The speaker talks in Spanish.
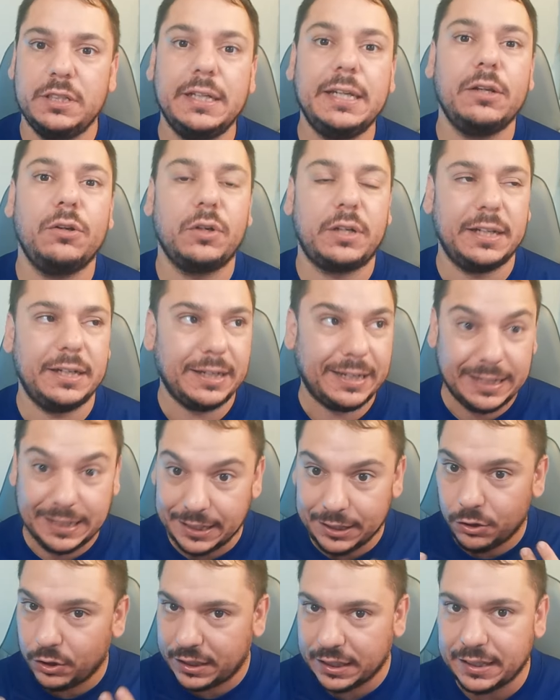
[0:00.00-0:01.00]
que lo que,
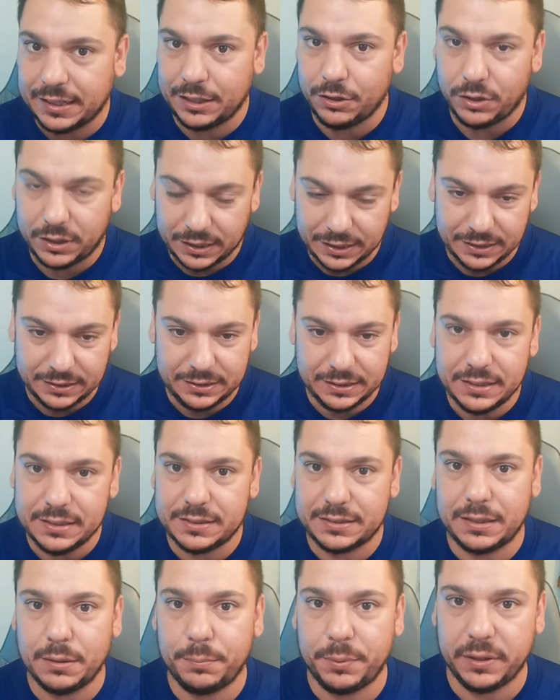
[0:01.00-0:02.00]
creo que le tienes
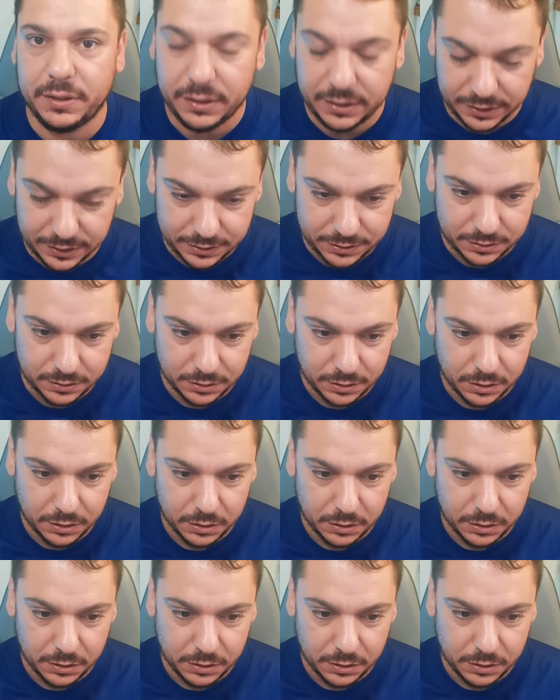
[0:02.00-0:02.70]
que pedir es,